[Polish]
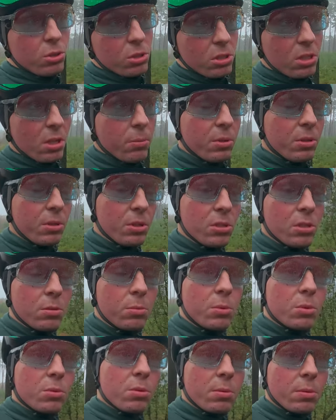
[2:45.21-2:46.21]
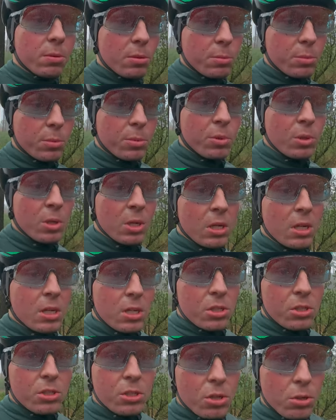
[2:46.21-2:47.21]
Chociaż tamten też nie był zły, bo to był
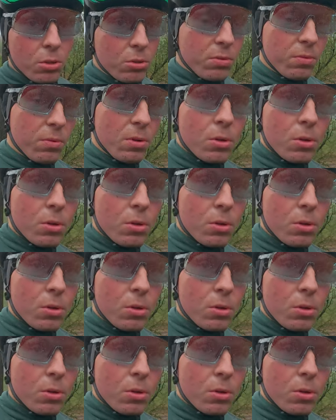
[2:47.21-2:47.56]
zielony